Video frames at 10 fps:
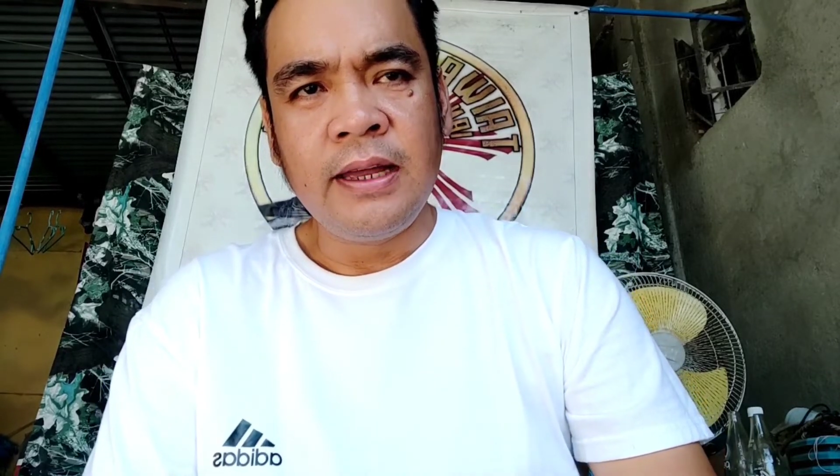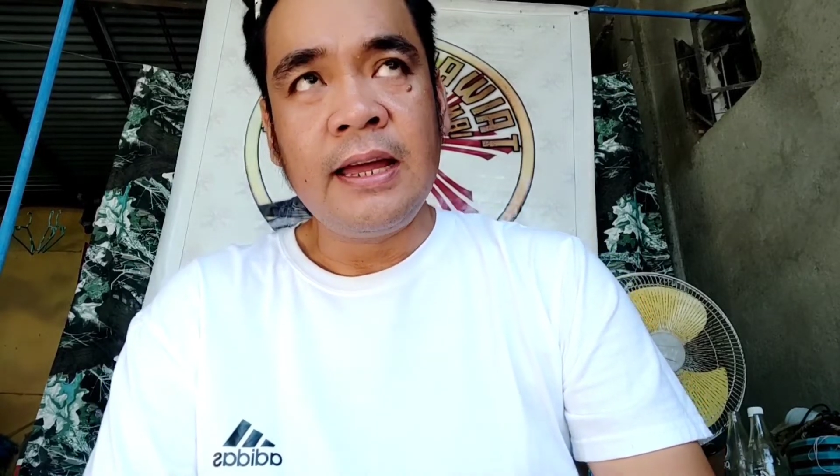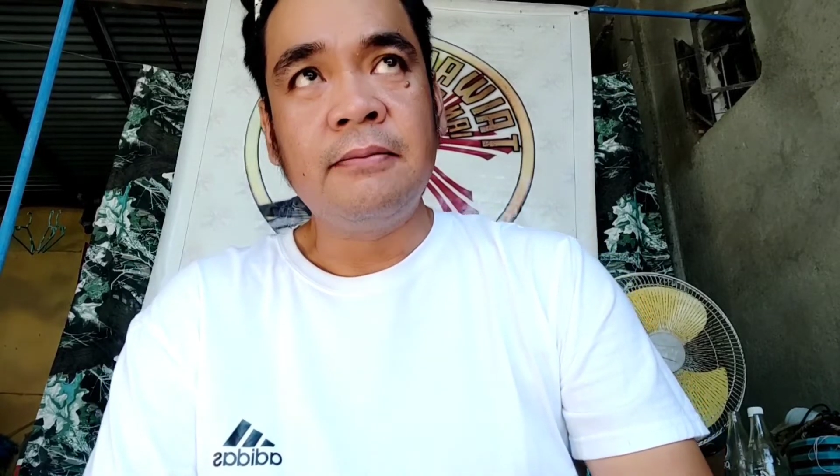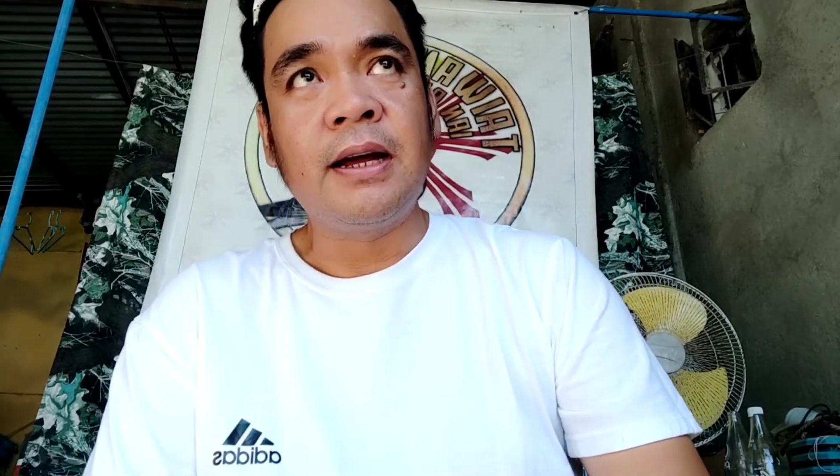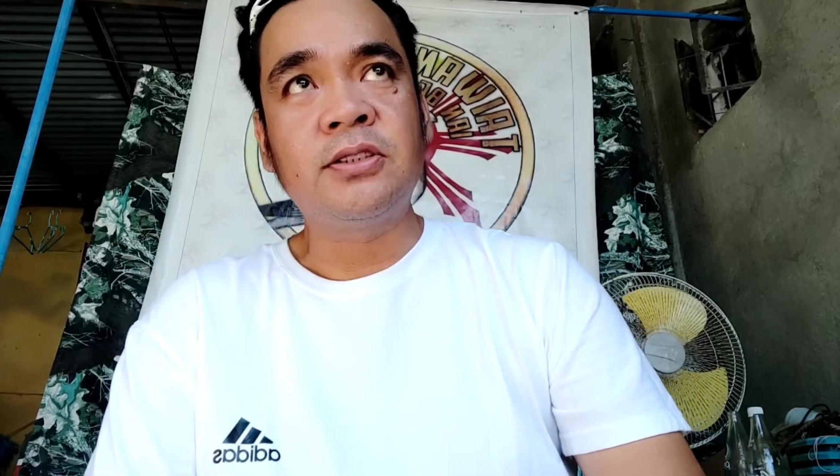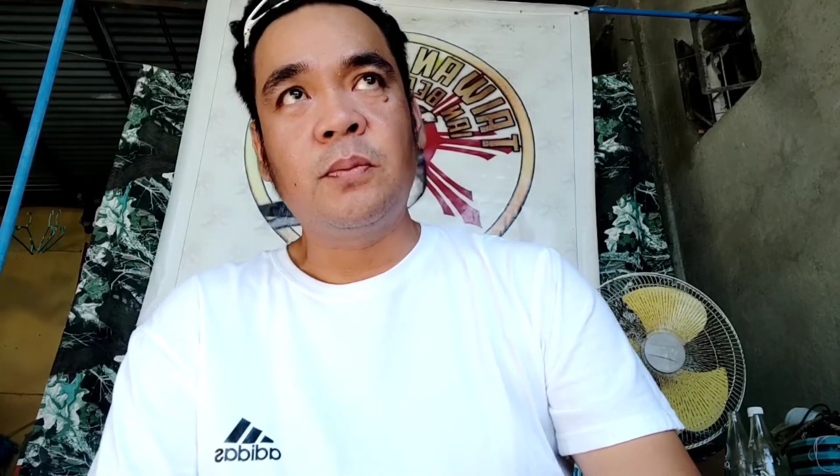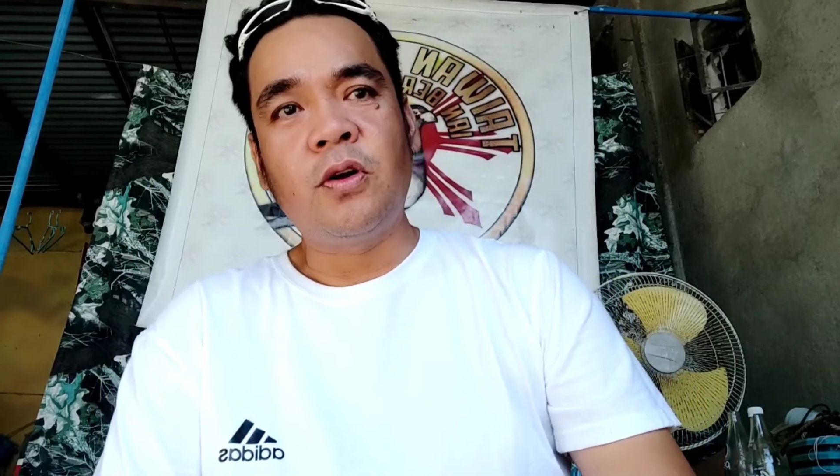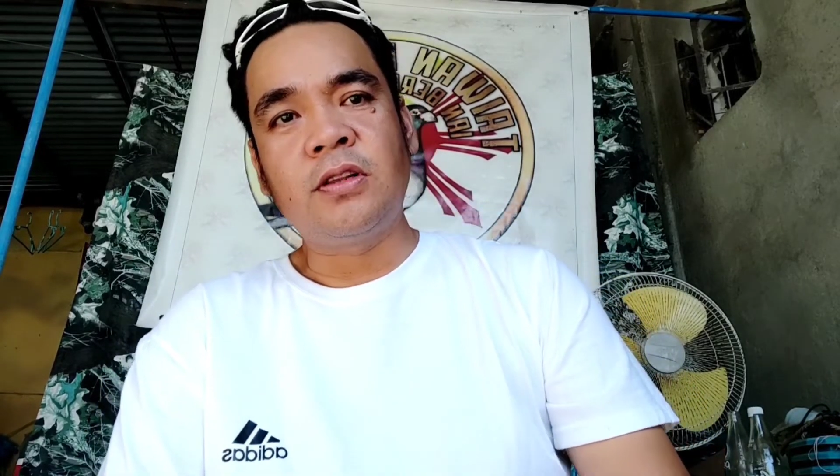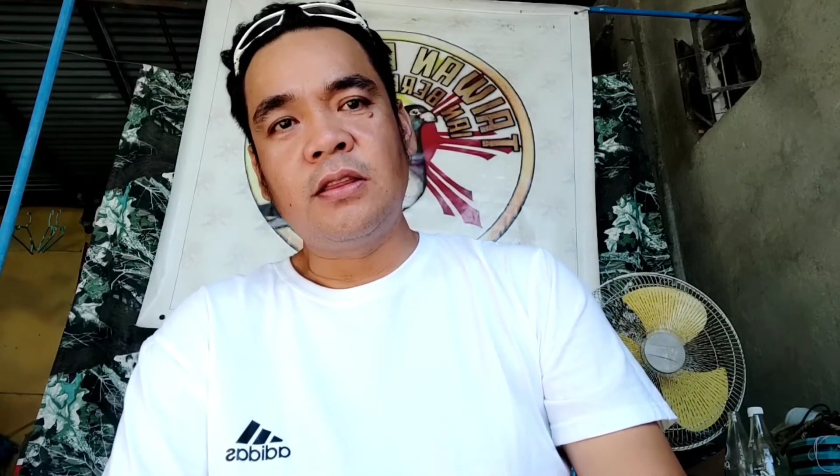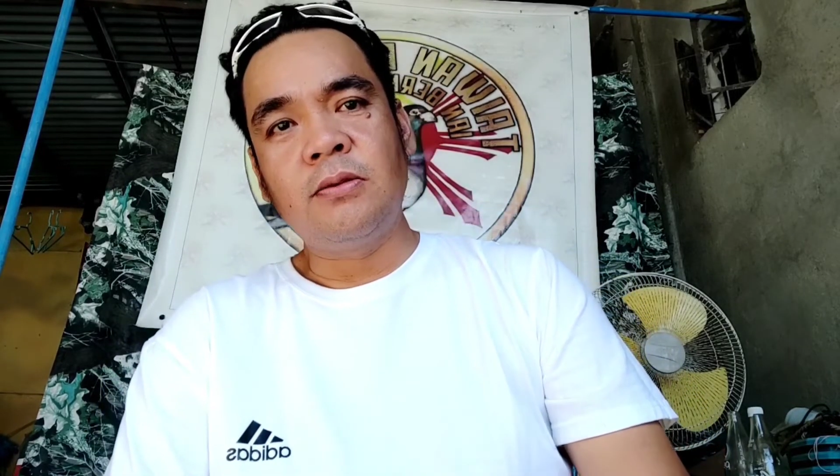Yan, mga
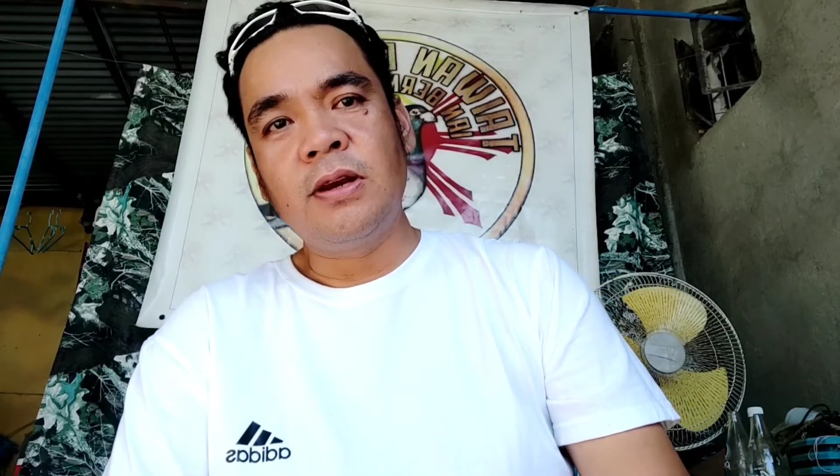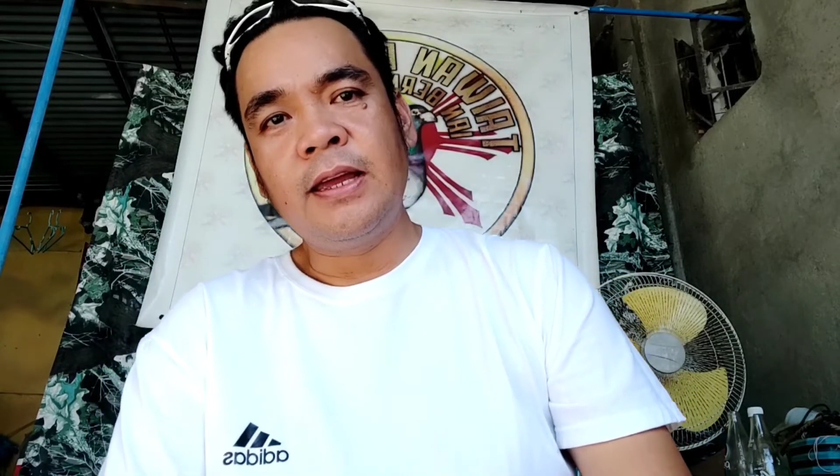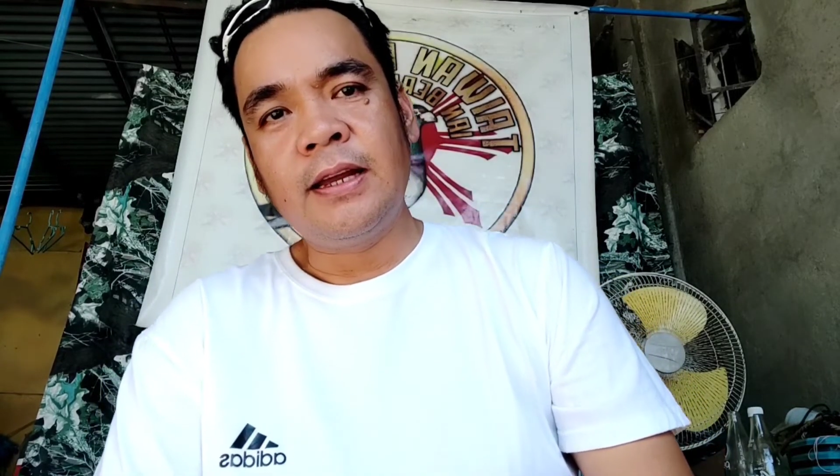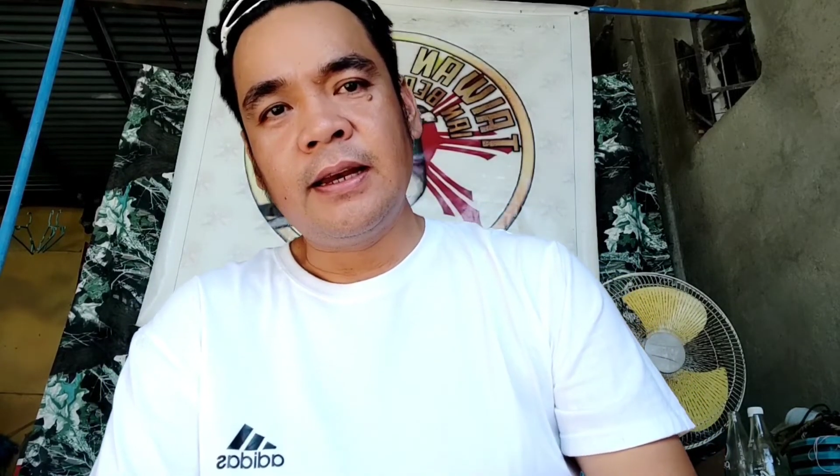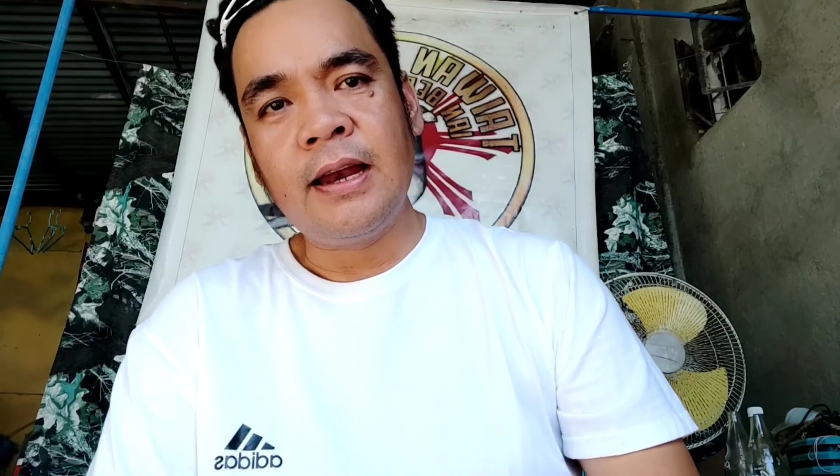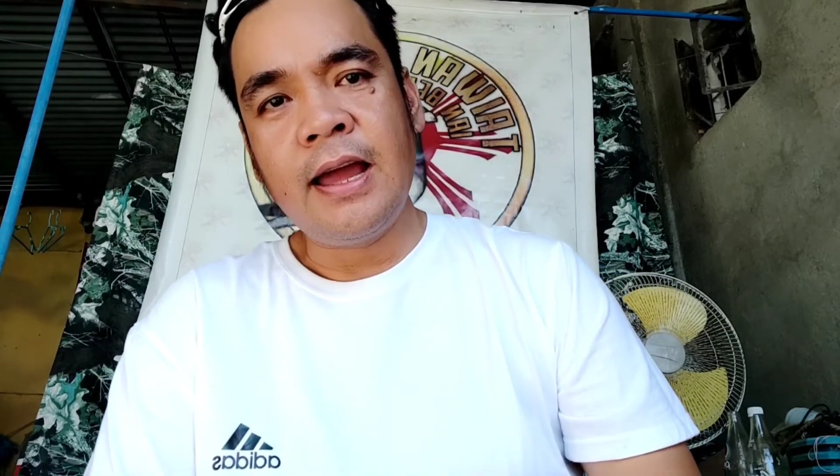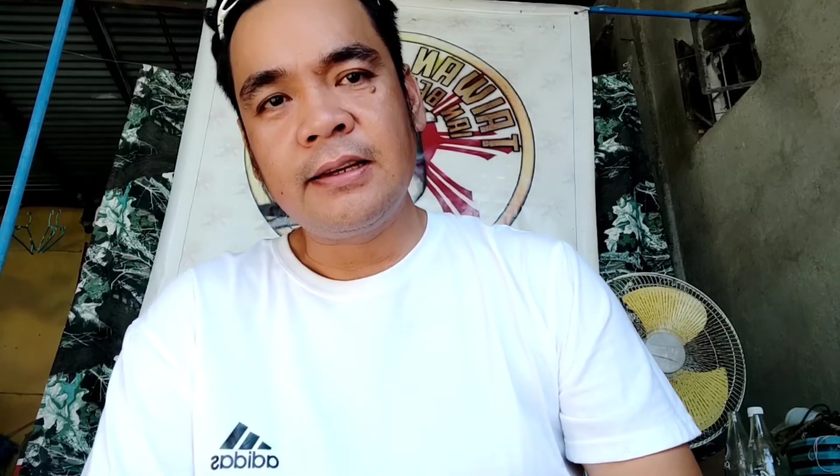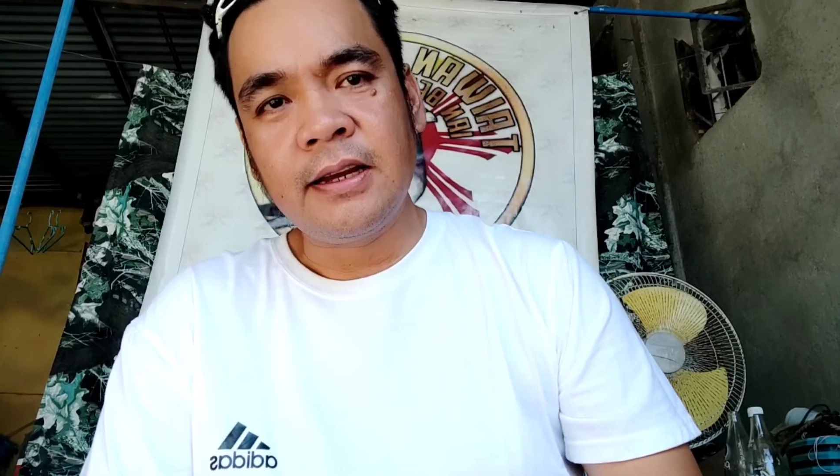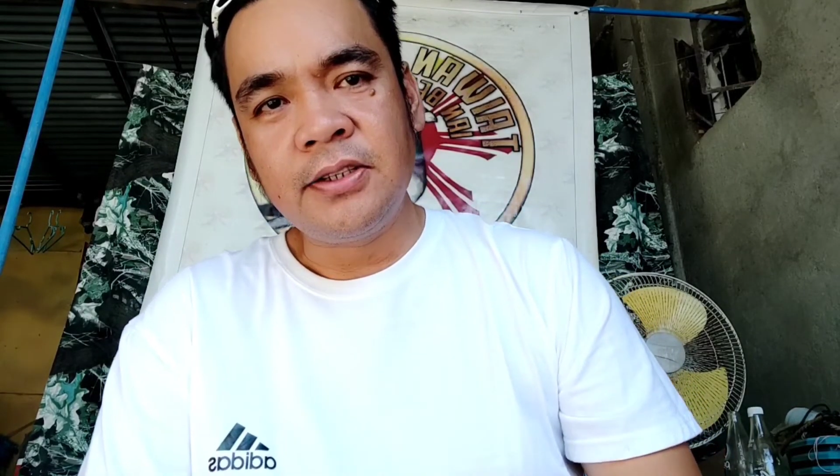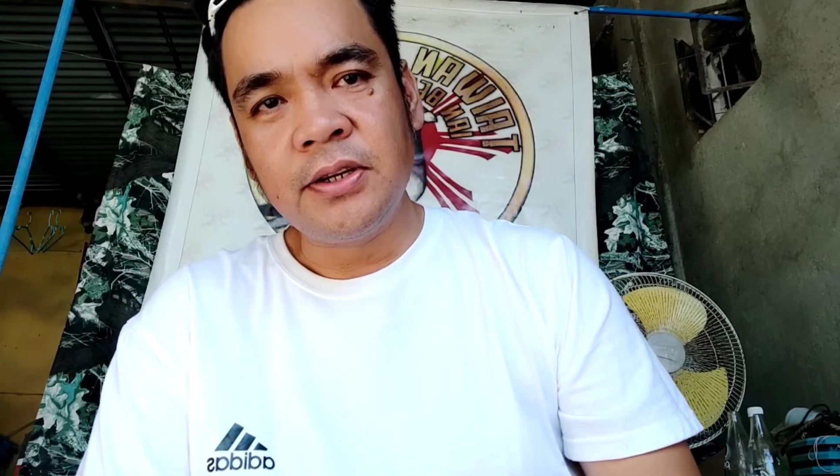supportan tunay,
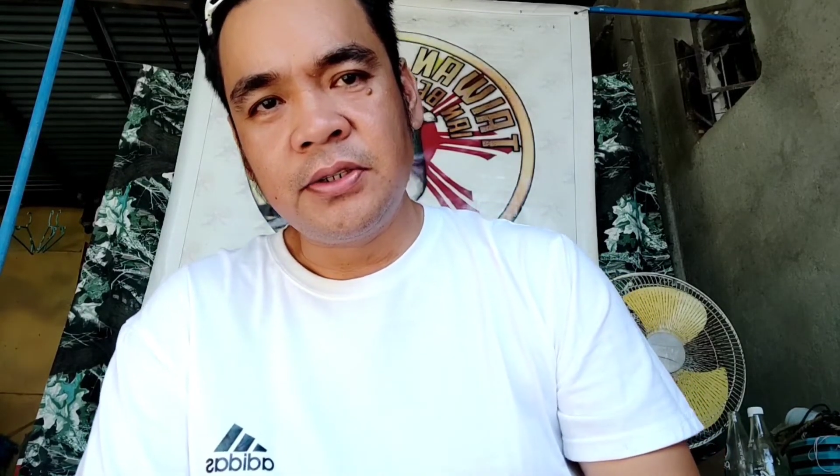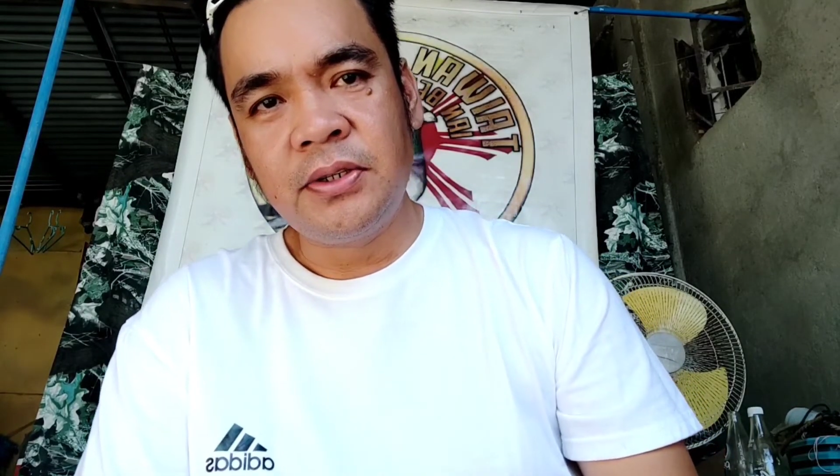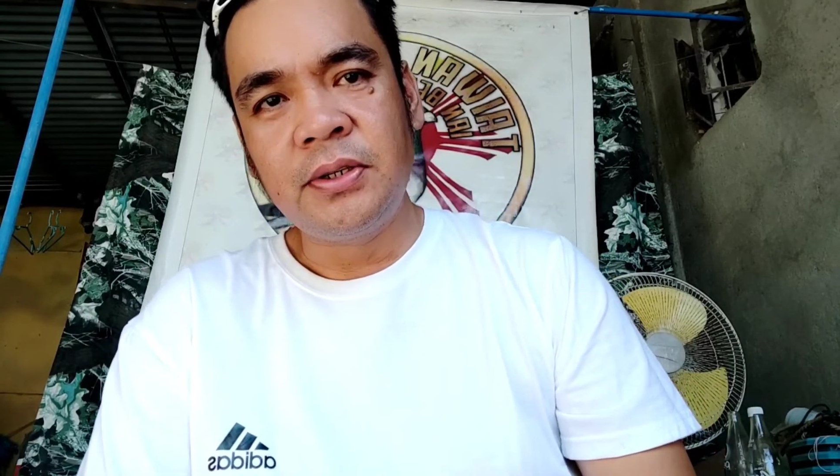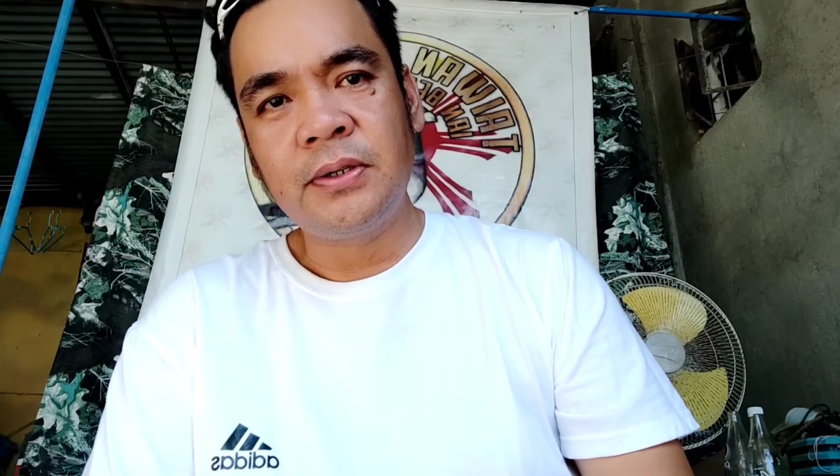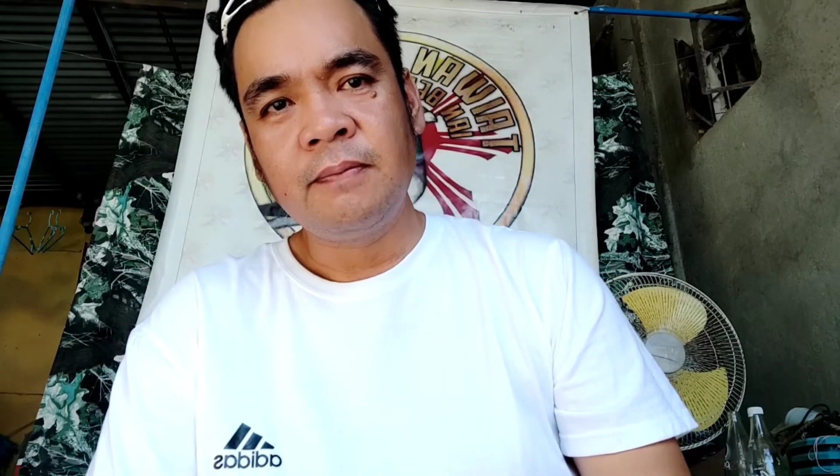nagla-like, nag-share.